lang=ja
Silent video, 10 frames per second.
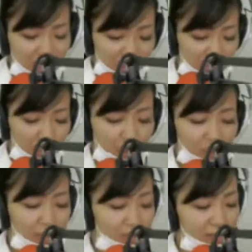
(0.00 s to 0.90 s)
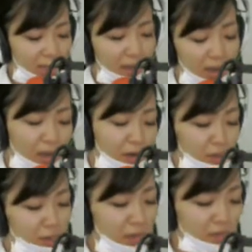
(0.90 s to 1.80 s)
ということでですね明る
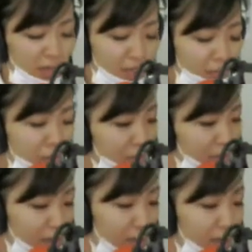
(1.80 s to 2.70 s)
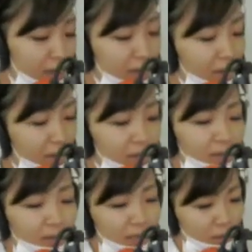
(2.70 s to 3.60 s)
い音楽で始まりましたが
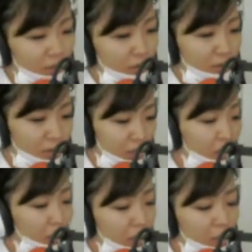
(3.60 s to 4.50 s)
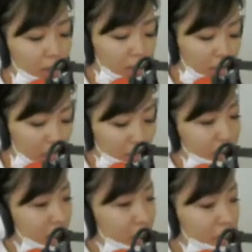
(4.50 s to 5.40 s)
早速司法宜野湾からお
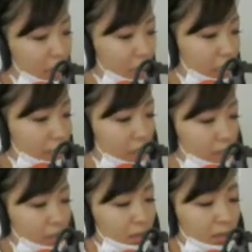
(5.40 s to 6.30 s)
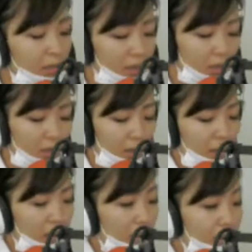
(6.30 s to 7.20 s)
伝えしていきます
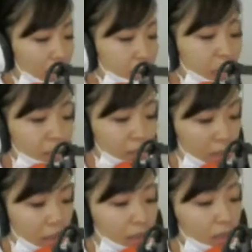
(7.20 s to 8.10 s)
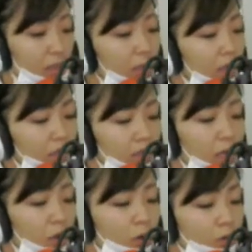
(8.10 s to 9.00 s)
まずはじめに車
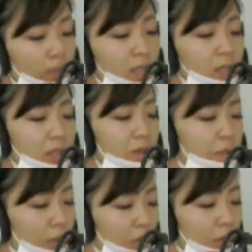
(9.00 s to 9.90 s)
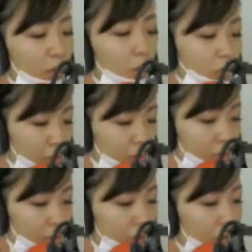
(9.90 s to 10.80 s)
両運転スタッフ講習
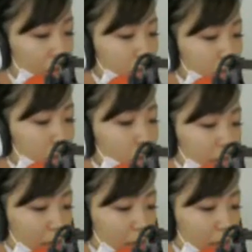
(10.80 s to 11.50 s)
受講者